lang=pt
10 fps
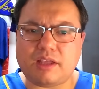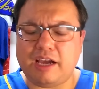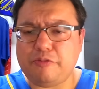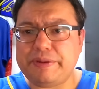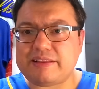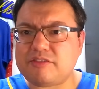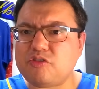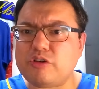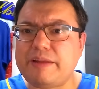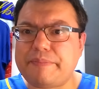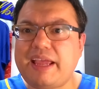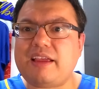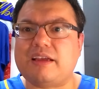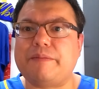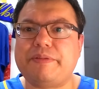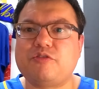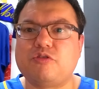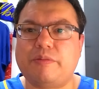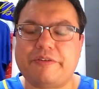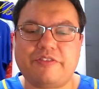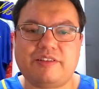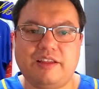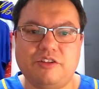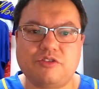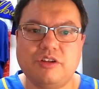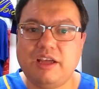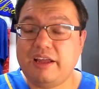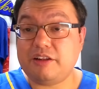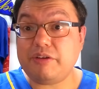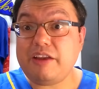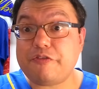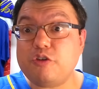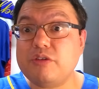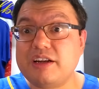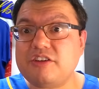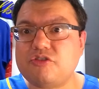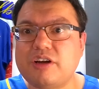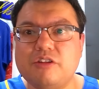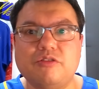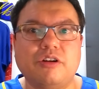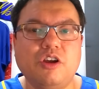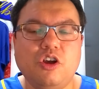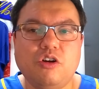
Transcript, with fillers: a esperteza de escolher bem a pessoa para fazer isso. Então ele foi um grande jogador.